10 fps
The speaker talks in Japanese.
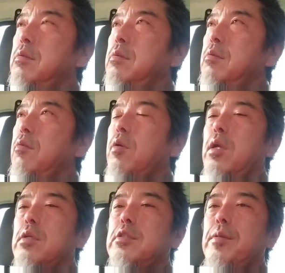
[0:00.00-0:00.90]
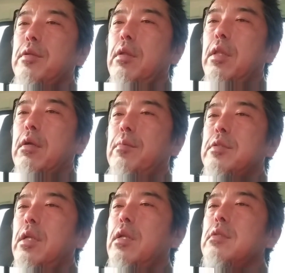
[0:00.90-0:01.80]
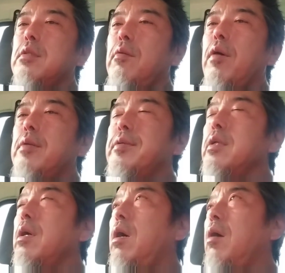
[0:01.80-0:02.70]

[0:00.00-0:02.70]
これから失明とかなるかもしれないですけど、分かりませんが。